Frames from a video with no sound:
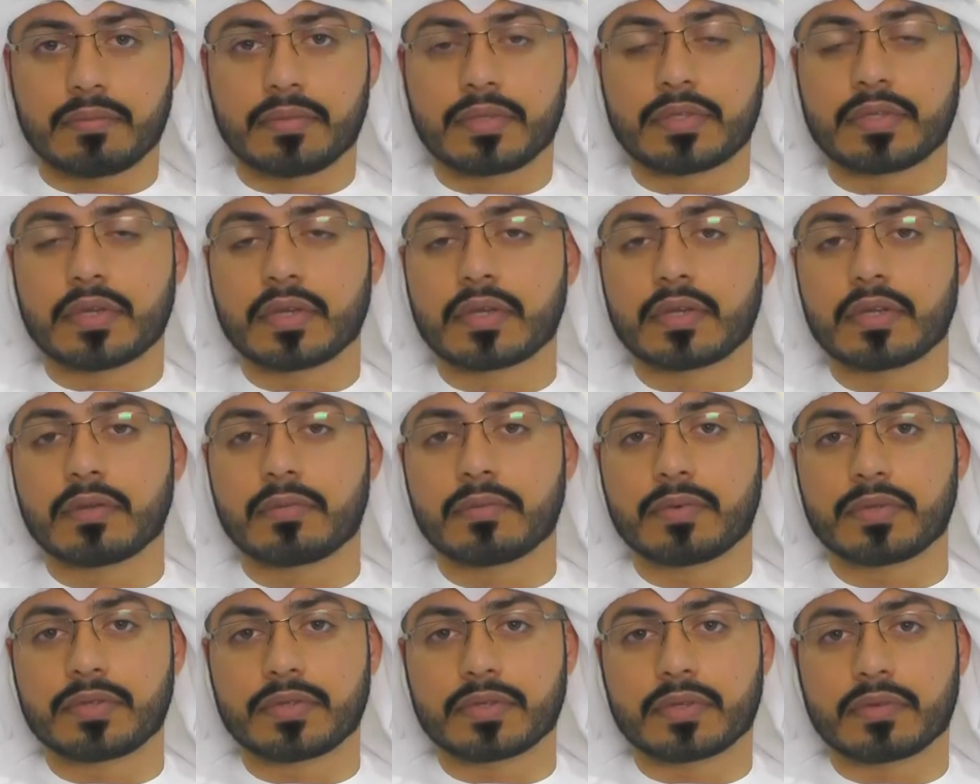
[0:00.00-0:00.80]
بشكل
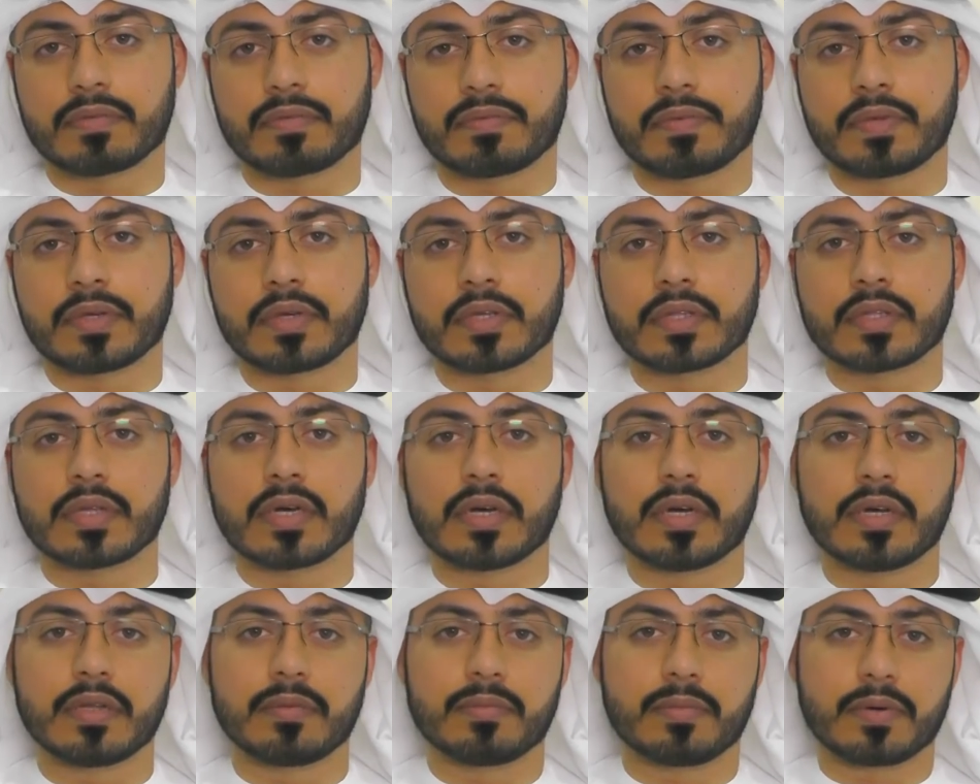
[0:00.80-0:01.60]
مشرف في
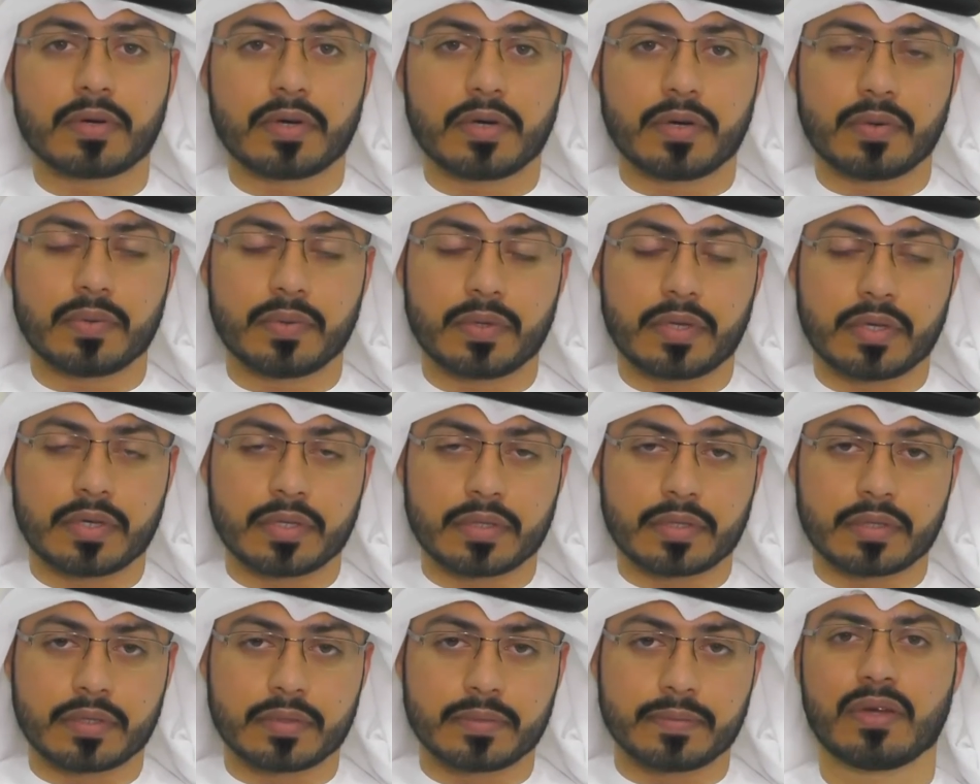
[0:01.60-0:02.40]
قطاع
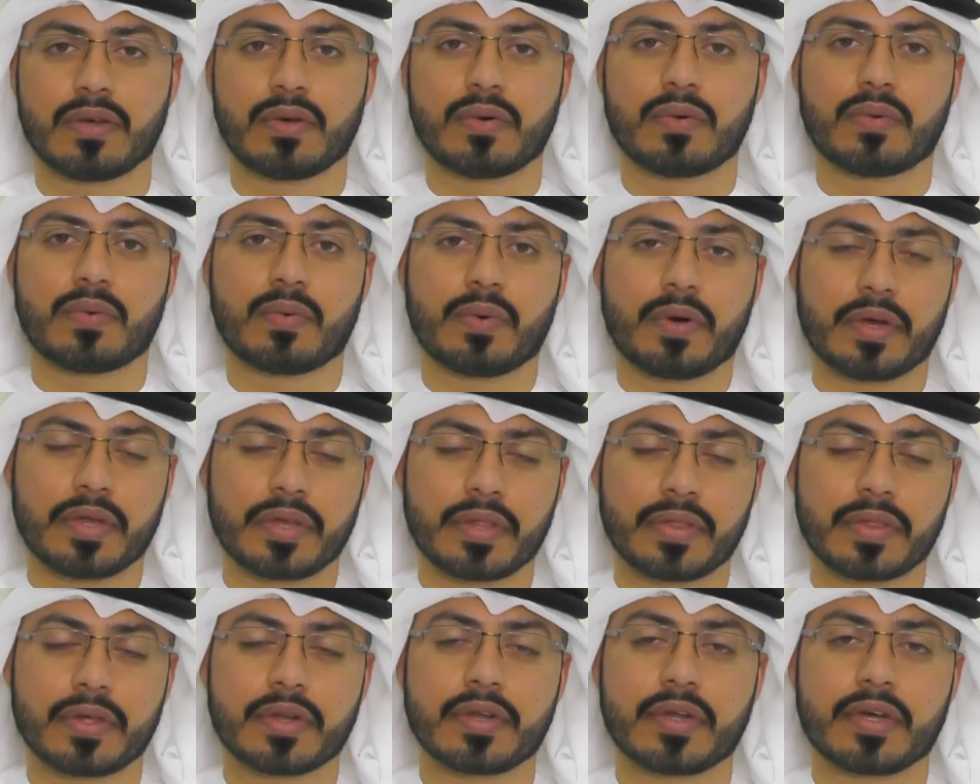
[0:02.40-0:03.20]
المقاولات
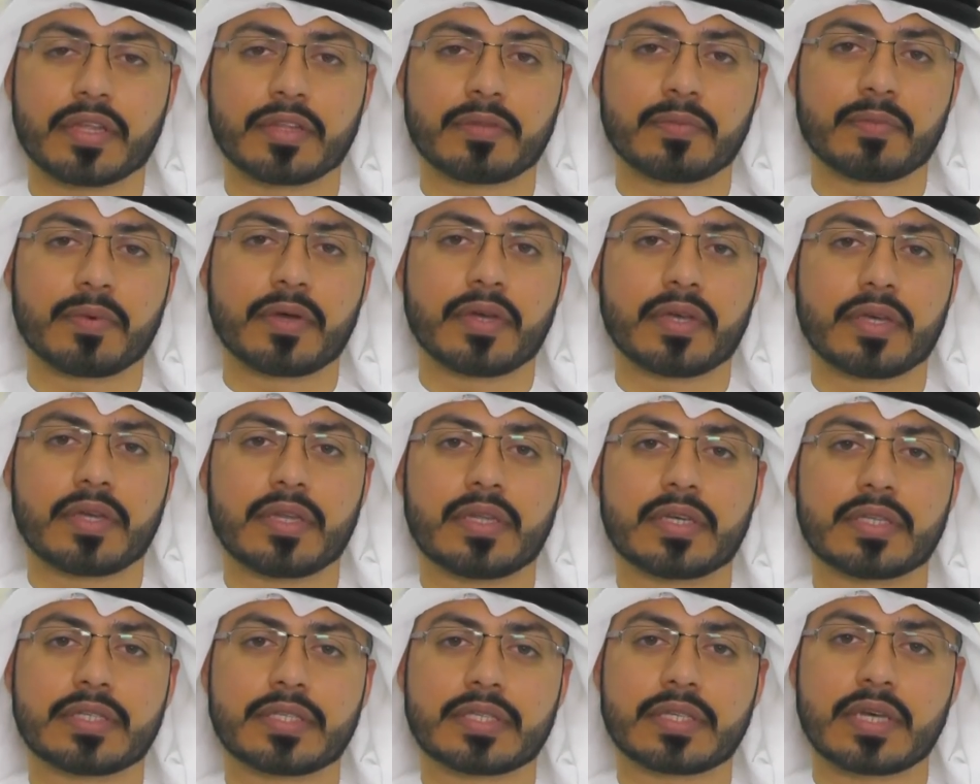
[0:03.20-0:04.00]
وأيضا أطمح
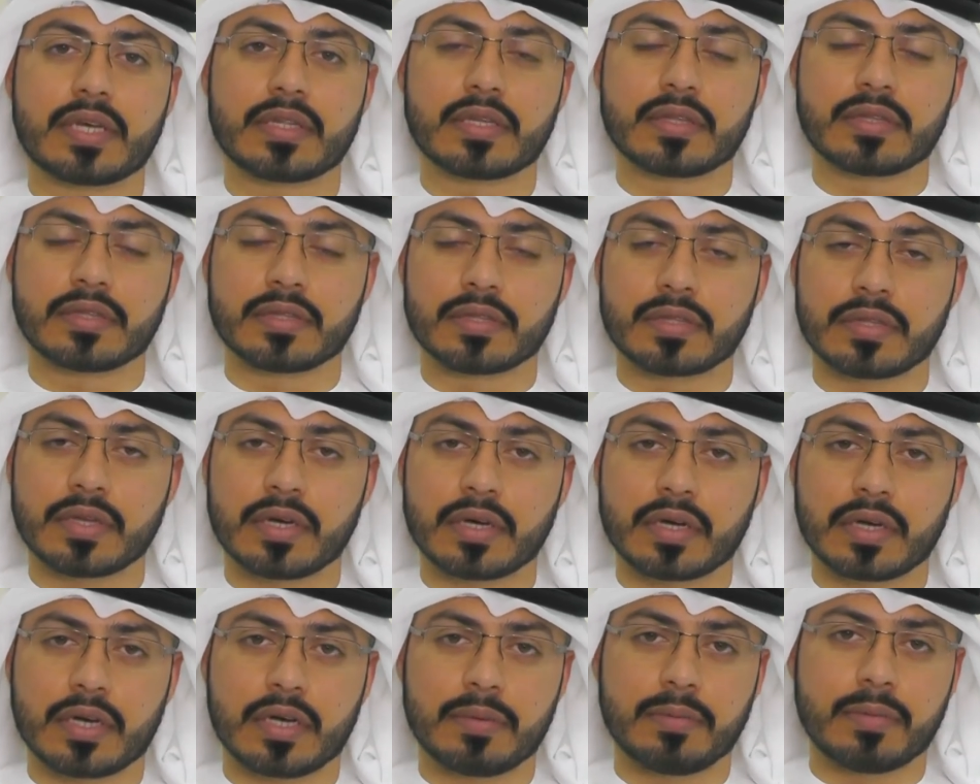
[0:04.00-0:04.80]
إلى زيادة
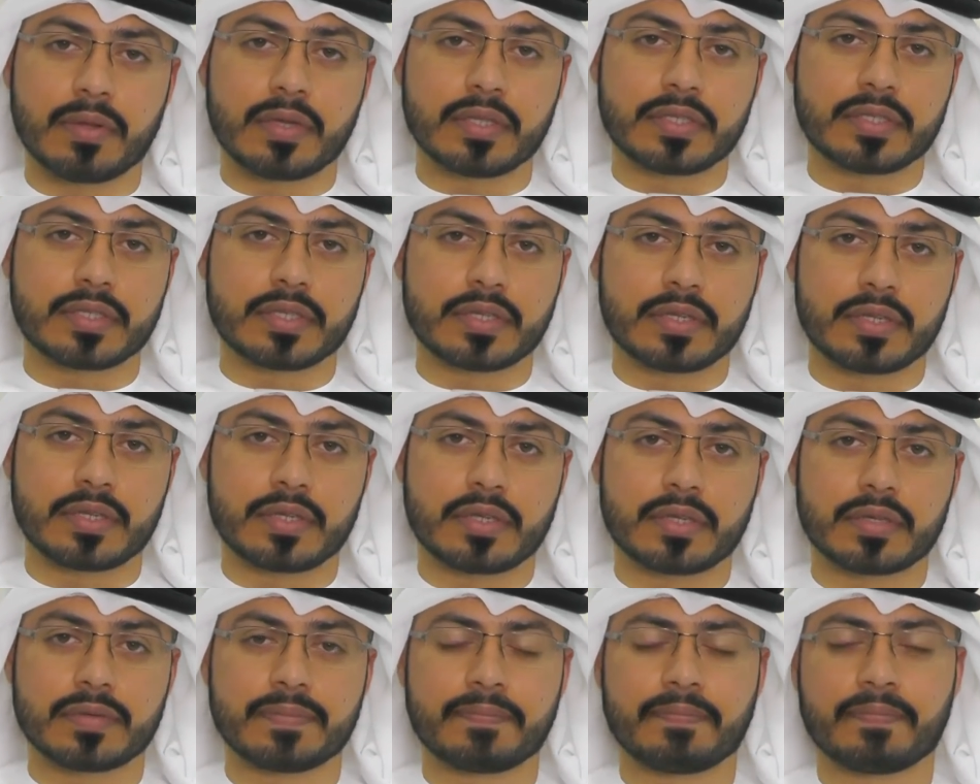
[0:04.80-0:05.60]
نطاق عمل
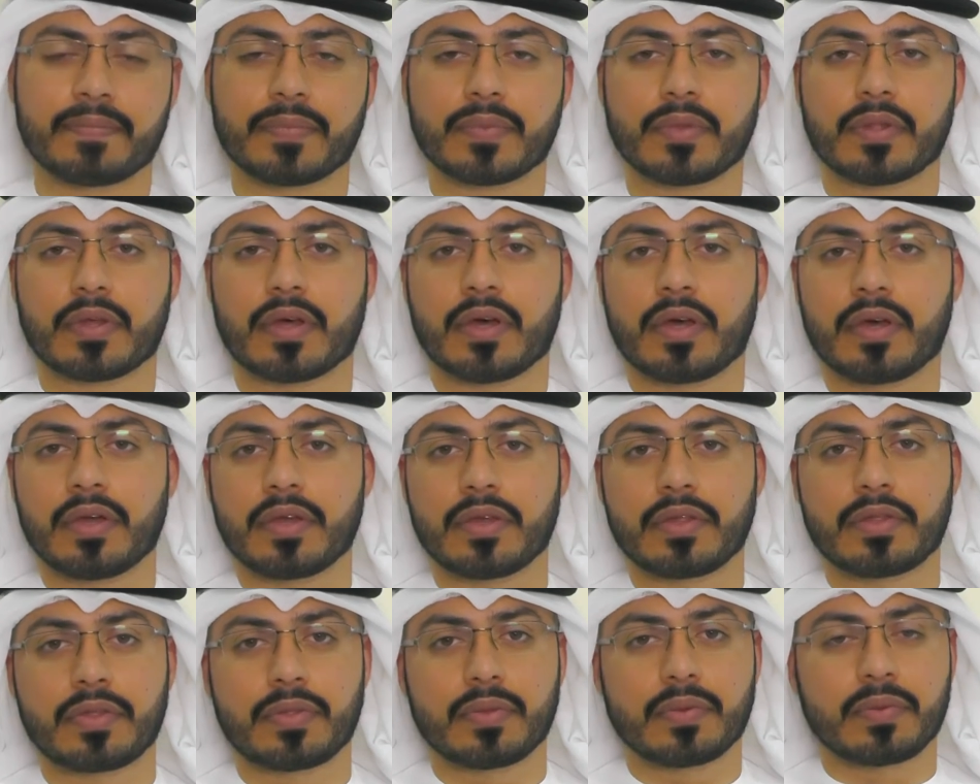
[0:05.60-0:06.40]
الشركة
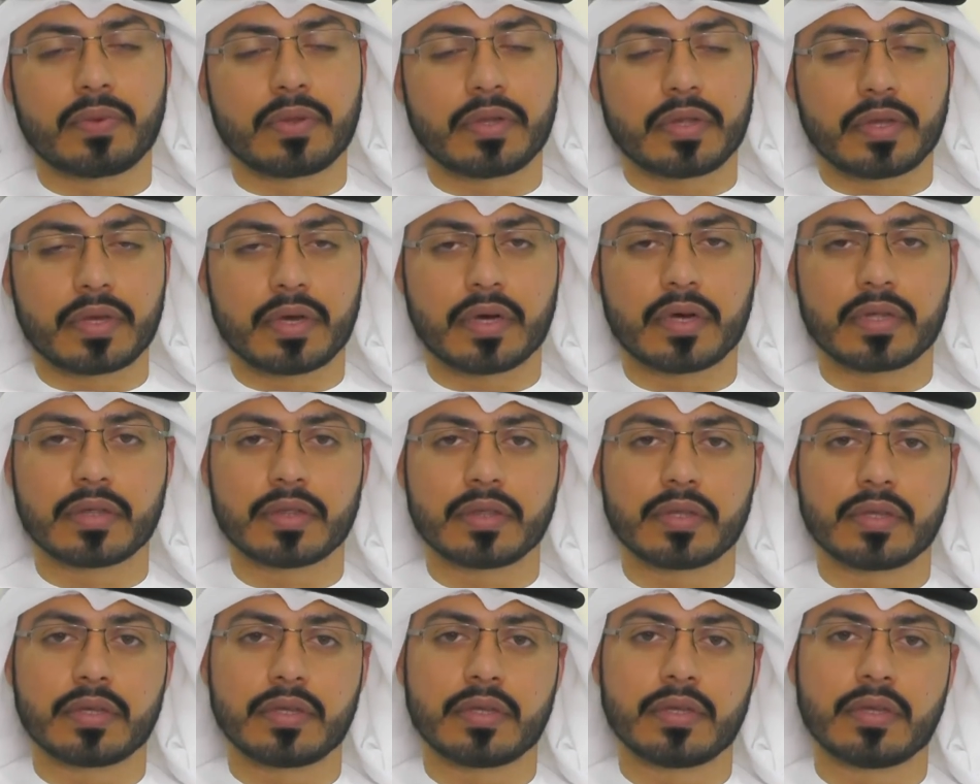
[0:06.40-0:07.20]
حيث أن
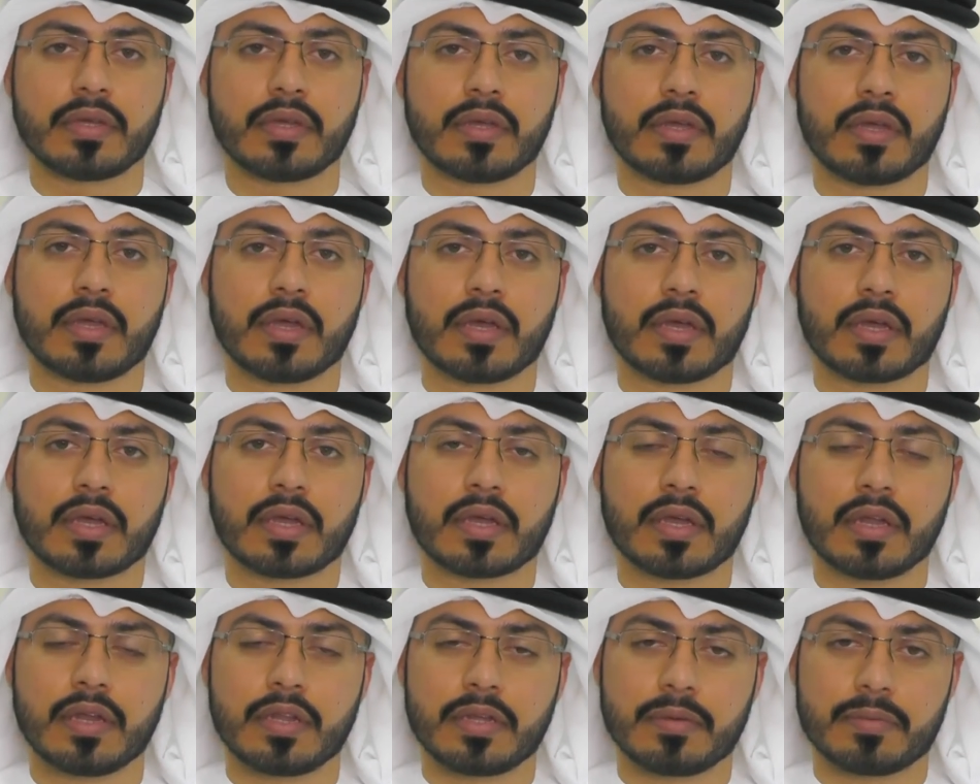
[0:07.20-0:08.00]
يغطي
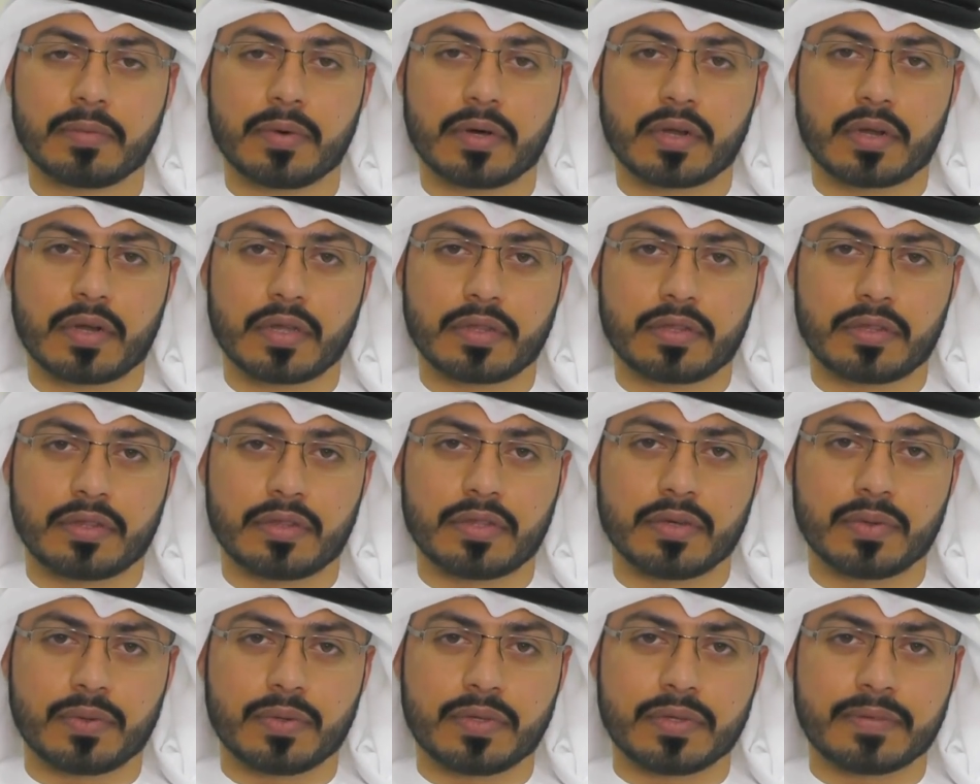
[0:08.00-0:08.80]
كل إمارات
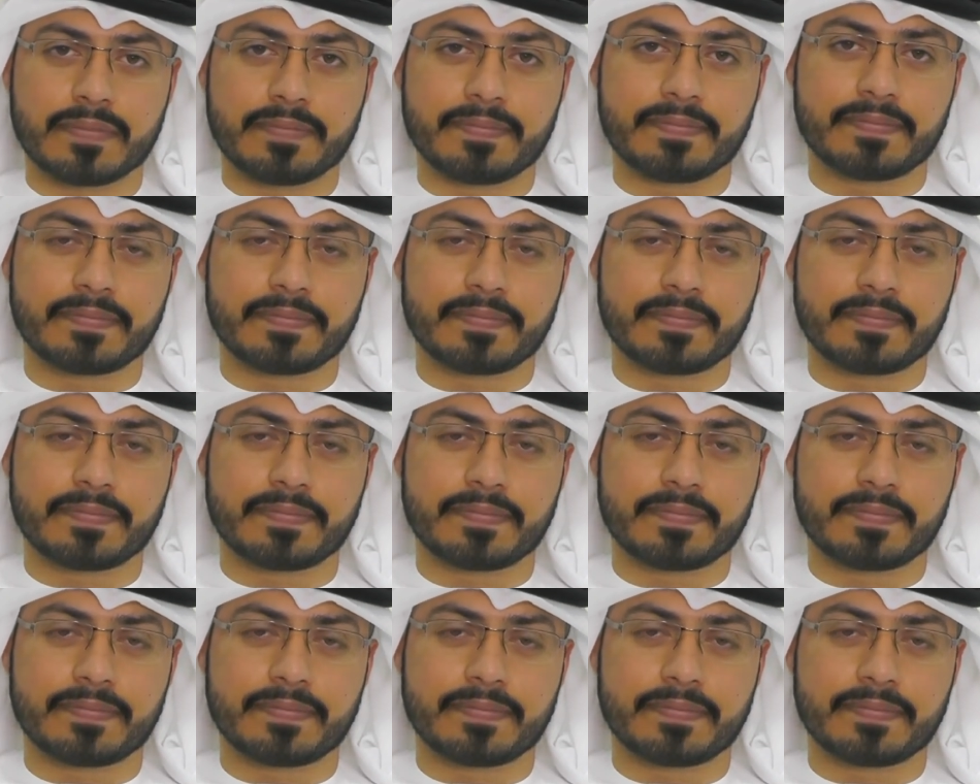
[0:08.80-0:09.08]
الدولة